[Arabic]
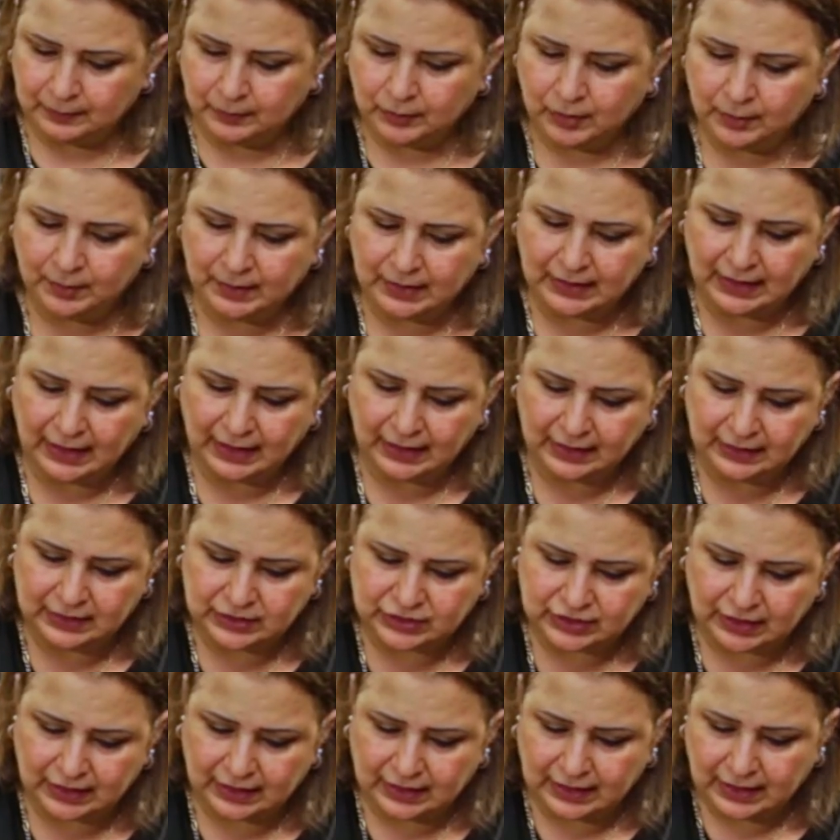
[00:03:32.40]
ممكن
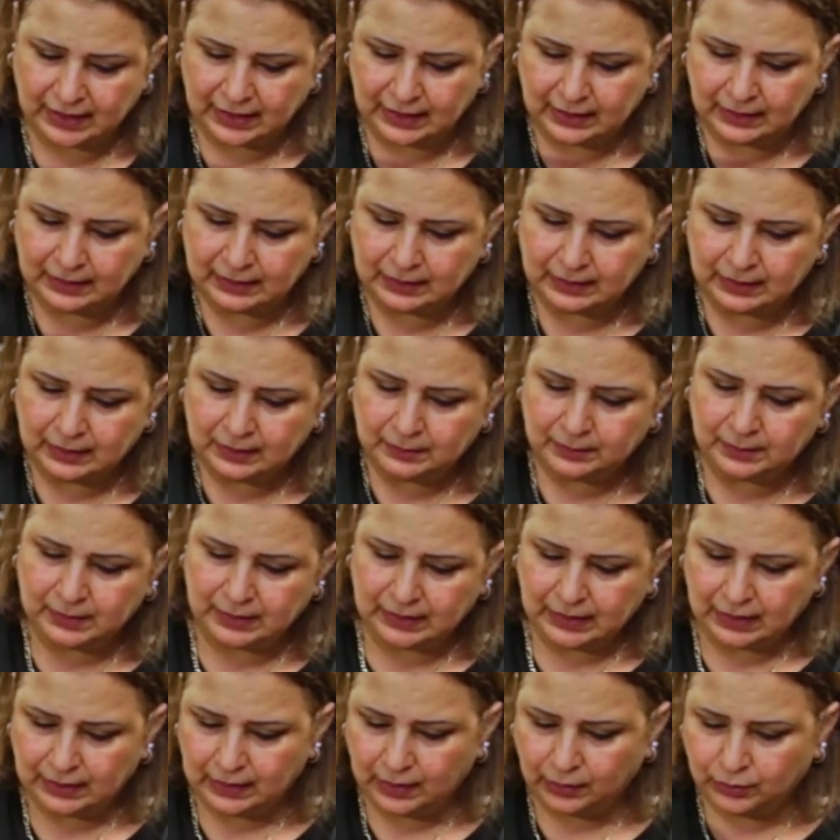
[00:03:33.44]
احلي شكلها
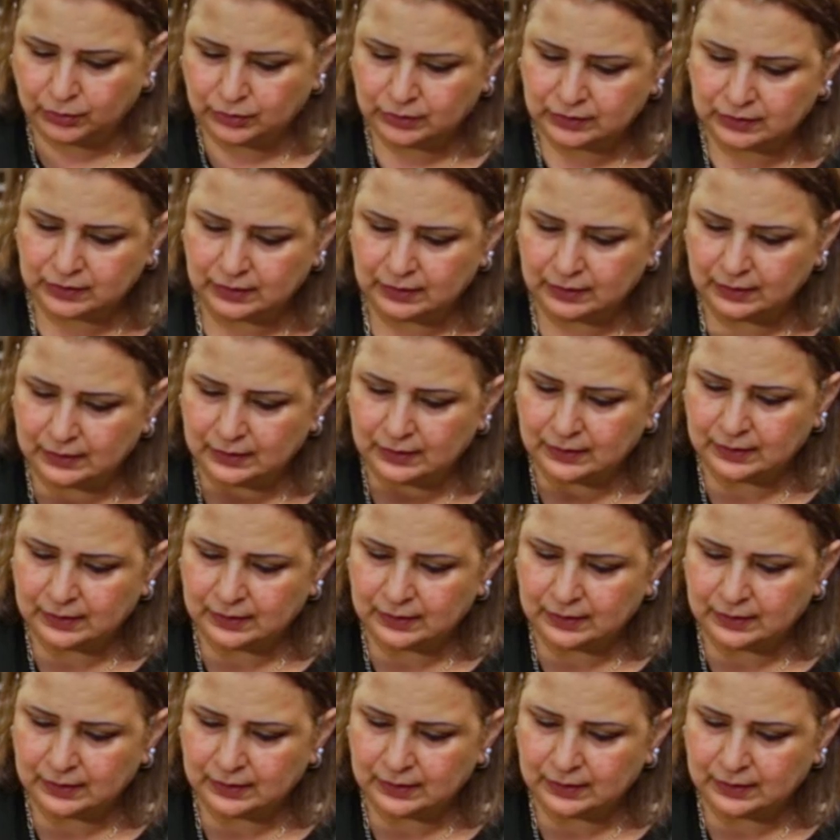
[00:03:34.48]
بان انا احط